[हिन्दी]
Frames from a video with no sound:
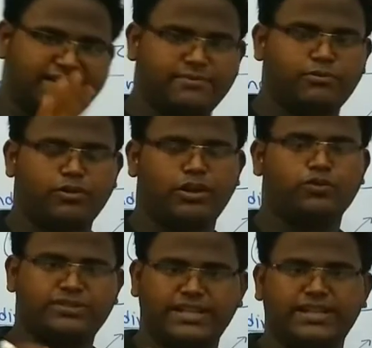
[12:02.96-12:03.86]
जो मैक्सिमम
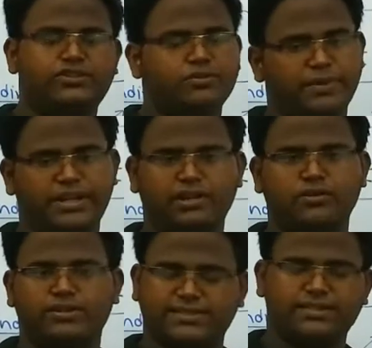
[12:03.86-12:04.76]
होगा उसके लिए तो आप
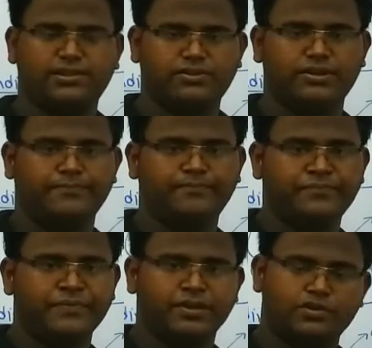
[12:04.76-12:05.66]
मटेरियल को डिजाइन करोगे
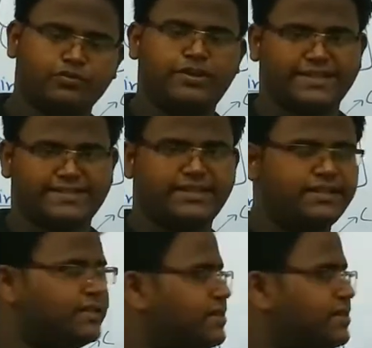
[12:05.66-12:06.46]
तो वो कैसे